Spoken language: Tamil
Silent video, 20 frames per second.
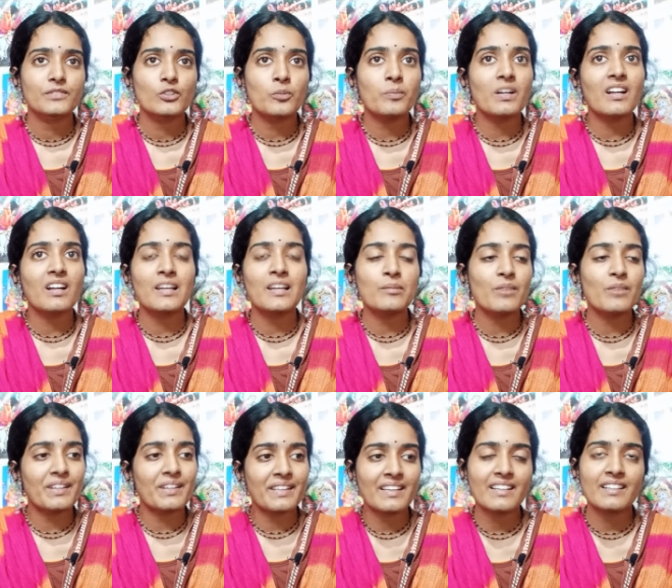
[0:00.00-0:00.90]
ரொம்ப
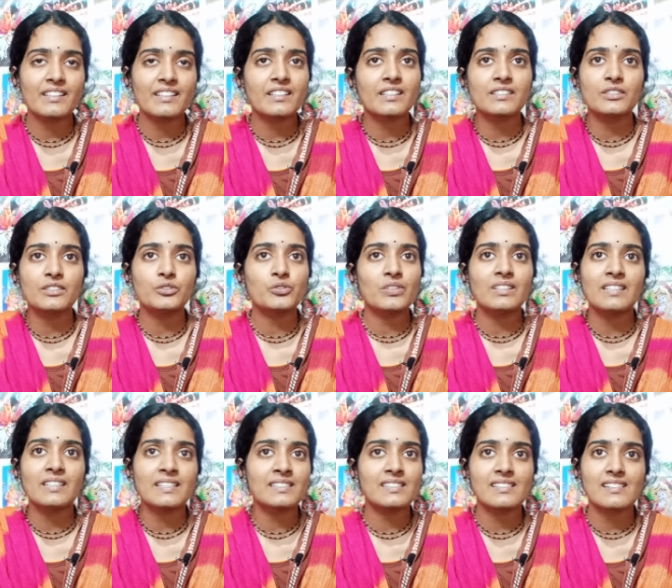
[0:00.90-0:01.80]
காலமாக அங்கேயே கிடக்கிறது
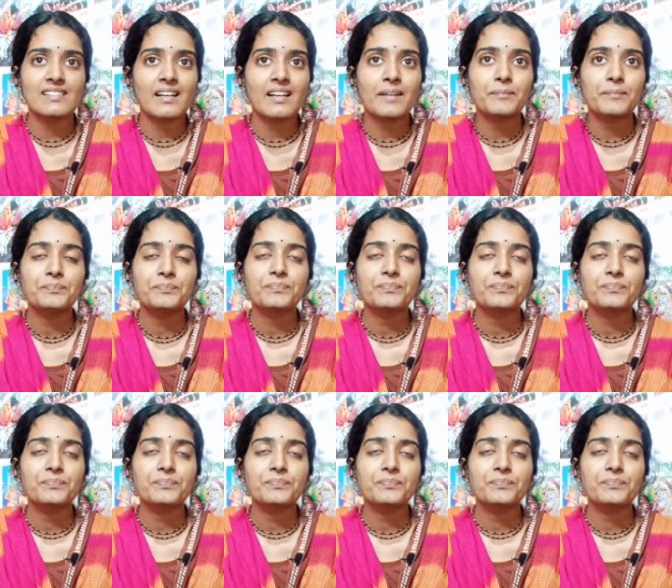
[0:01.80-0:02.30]
சொல்லி நினச்சிட்டு இருக்கா